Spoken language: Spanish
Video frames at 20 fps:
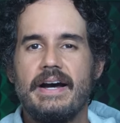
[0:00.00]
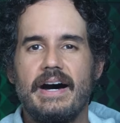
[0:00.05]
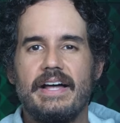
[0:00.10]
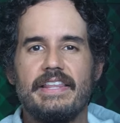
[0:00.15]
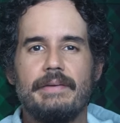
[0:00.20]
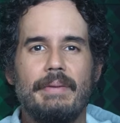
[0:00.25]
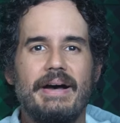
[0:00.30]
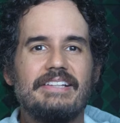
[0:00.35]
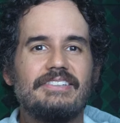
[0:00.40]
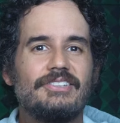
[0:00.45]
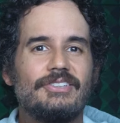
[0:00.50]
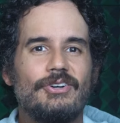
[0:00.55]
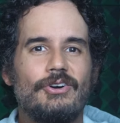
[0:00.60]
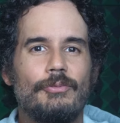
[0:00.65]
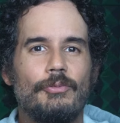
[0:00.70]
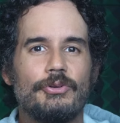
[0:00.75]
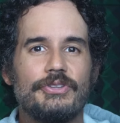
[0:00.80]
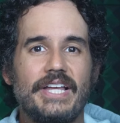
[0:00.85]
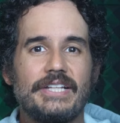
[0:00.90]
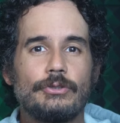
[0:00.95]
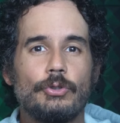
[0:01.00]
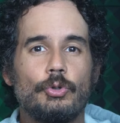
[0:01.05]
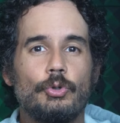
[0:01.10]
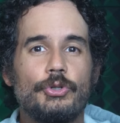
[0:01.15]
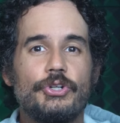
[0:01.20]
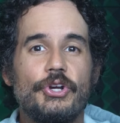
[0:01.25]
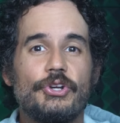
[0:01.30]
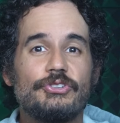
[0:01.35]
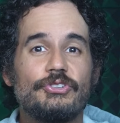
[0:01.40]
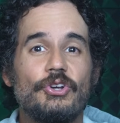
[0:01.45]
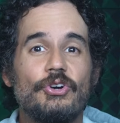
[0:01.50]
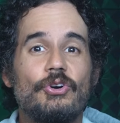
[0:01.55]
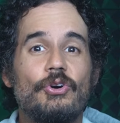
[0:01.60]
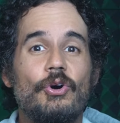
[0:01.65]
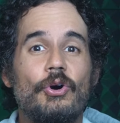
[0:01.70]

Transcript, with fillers: Además, como dato curioso,